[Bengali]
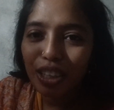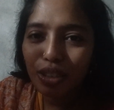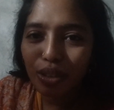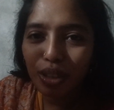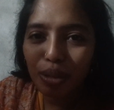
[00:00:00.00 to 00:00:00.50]

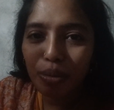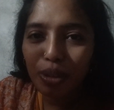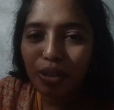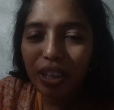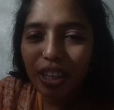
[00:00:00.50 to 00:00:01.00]
সন্ধ্যের
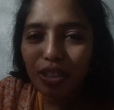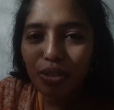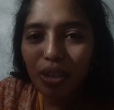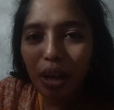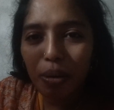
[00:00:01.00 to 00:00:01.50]
ভিডিও দেখার
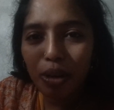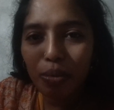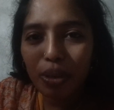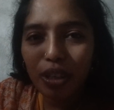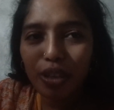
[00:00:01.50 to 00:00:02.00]
জন্য আবার
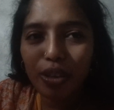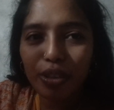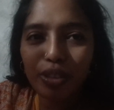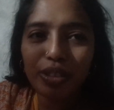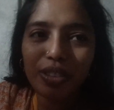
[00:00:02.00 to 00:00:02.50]
অপেক্ষা
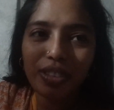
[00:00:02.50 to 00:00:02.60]
করো